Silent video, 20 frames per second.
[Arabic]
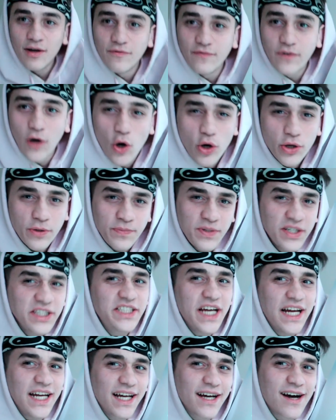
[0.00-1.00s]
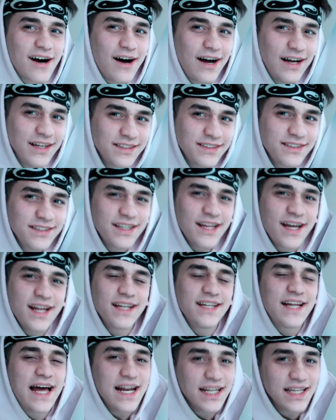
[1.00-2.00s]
فهون بنرجع لقاعدتنا اللي انا